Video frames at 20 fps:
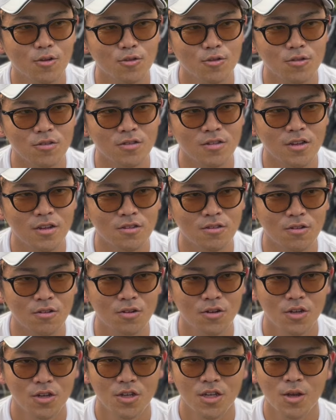ことをしないと
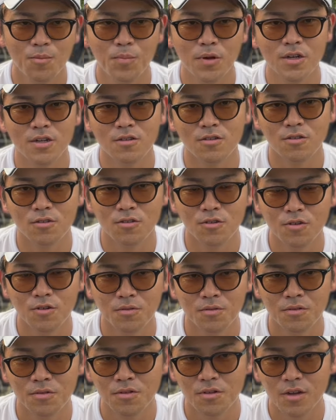やっぱりその
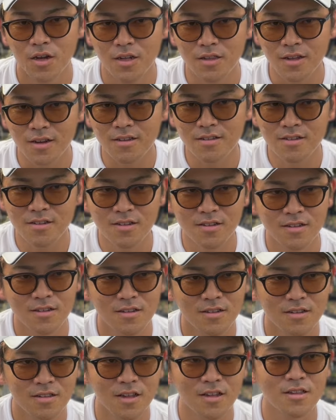新し
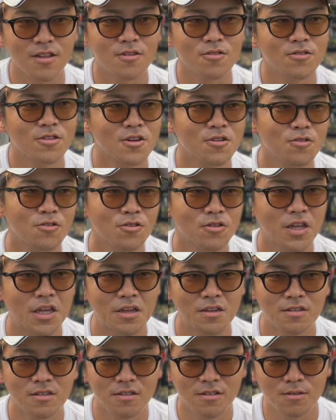いなんだろうなこう
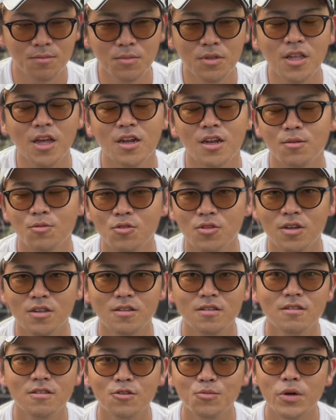形質みたいなものは
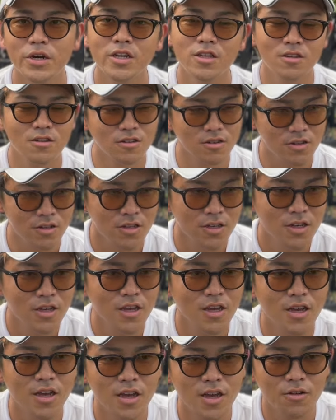ですね生まれにくい、
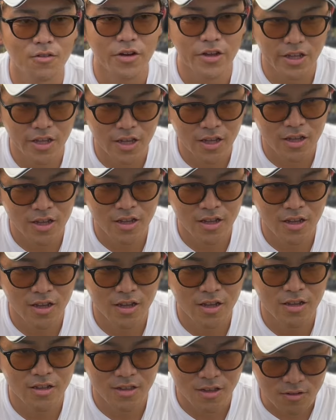えー、わけ、
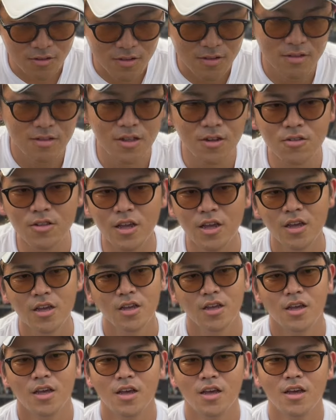えー、なのですなので、
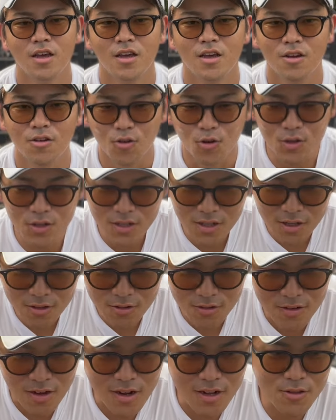えー、沖縄
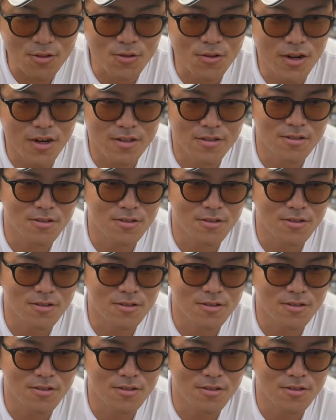の釈迦島から